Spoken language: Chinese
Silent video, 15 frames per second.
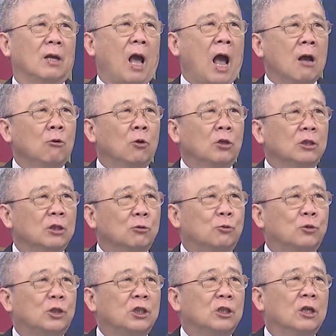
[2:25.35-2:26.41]
韩国是
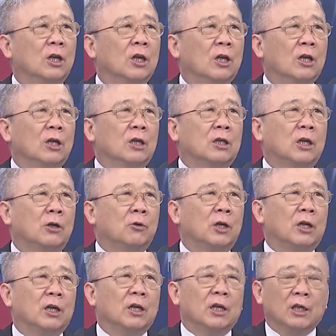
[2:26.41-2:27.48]
武器。懂了，各
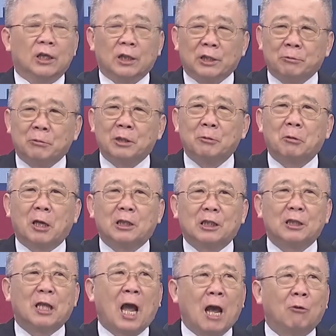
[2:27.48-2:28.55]
位，你们知不知道？
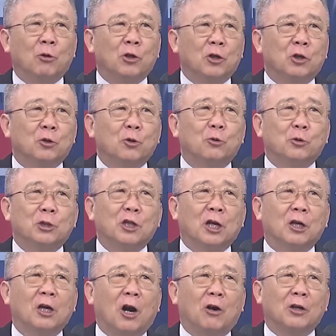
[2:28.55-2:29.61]
其实韩国有很多武器
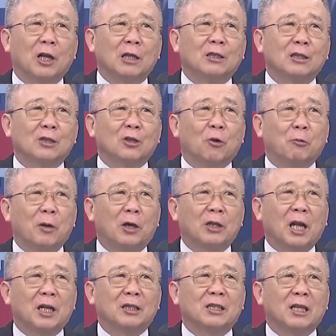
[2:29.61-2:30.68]
很好啊，他自走炮，
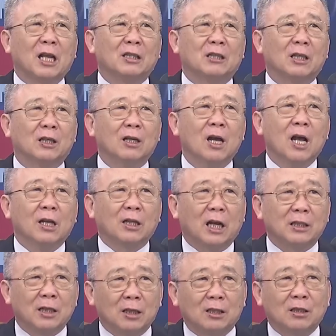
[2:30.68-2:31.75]
他的战车，
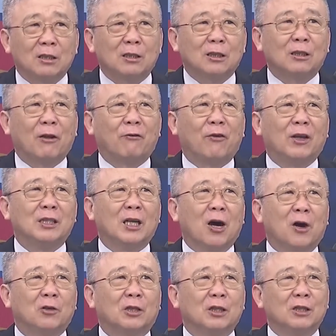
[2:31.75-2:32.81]
他现在自制的飞机
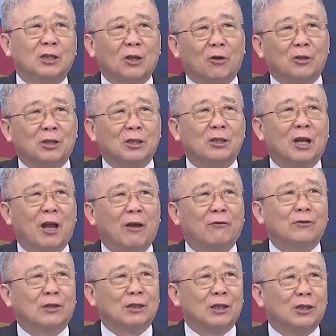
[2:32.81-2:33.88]
号称小型的
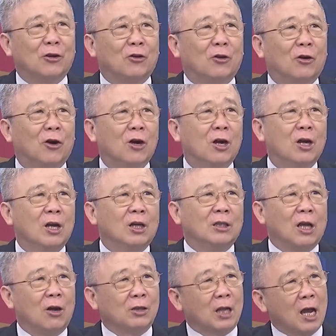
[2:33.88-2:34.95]
F 十六。
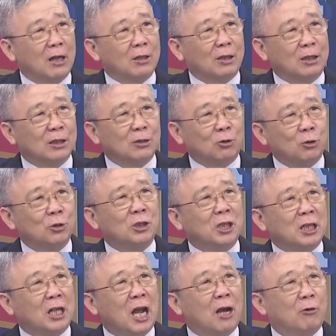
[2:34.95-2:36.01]
然后他的个军
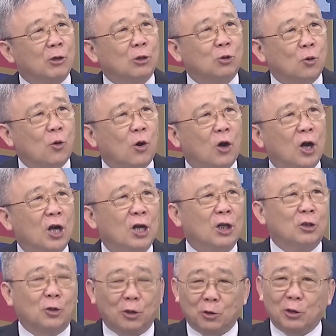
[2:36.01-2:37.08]
舰他也会做，
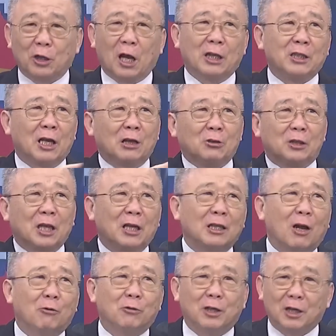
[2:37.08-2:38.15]
所以说他现在去参
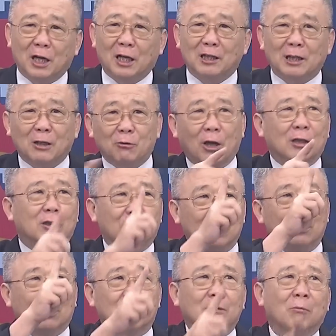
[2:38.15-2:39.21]
加乌克兰这一段，
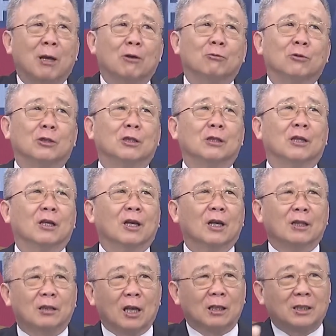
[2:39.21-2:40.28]
第一个是卖武器，
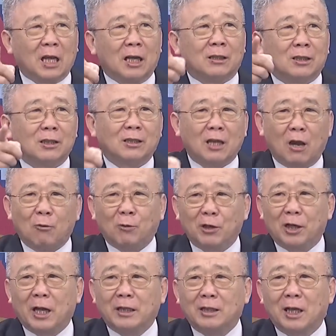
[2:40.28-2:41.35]
在展示在乌
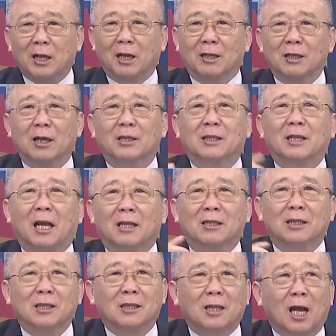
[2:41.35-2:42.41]
克兰战场上展
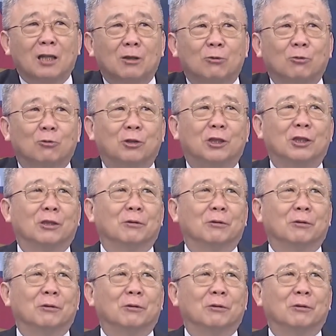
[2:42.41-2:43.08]
示他的武器，